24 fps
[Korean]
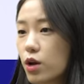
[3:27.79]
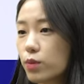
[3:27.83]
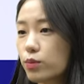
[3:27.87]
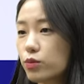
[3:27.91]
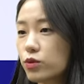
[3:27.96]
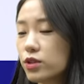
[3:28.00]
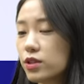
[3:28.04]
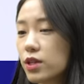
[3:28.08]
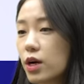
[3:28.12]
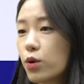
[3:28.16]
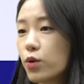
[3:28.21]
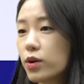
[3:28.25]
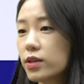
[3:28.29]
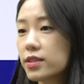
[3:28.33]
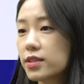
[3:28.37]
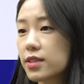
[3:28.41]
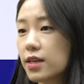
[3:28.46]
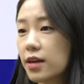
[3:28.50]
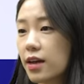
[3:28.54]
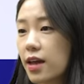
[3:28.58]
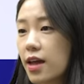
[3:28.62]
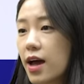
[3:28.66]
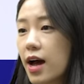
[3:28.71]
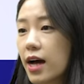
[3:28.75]

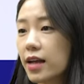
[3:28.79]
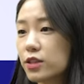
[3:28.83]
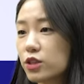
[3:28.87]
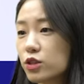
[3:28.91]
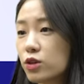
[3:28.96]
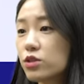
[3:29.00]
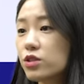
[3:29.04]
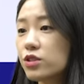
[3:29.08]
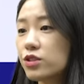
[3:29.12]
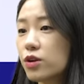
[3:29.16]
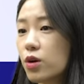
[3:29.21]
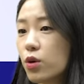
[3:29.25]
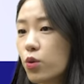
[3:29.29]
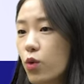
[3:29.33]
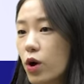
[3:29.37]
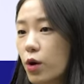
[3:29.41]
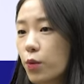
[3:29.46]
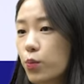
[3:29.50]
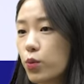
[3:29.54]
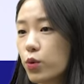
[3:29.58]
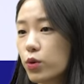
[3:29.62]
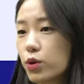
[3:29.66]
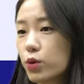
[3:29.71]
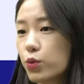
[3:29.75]
분사원장의 안전성
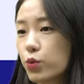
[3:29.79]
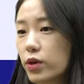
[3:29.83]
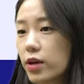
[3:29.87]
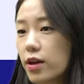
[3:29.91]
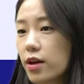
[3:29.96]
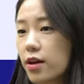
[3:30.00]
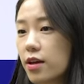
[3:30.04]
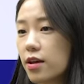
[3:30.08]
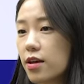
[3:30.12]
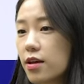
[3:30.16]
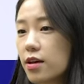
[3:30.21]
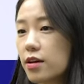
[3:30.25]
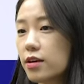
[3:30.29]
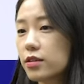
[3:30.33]
확보를 위해